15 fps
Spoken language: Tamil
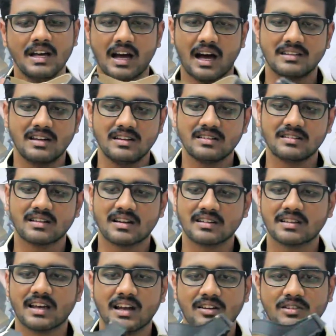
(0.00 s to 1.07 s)
அந்த ரீசனுக்காக
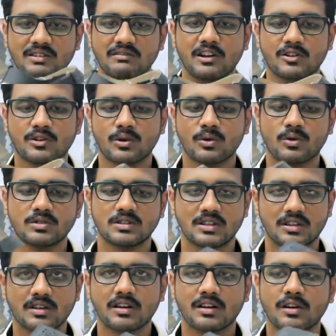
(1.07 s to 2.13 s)
சைடில் வந்து வெல்க்ரோவும் கொடுத்து
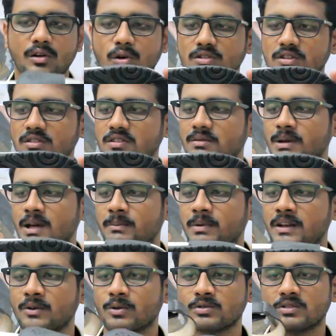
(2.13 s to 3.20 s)
இதுக்கு க்ளோசஸ் வந்து மேக்
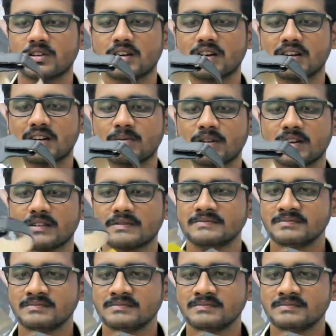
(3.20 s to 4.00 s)
பண்ணி கொடுத்துருக்காங்க நமக்கு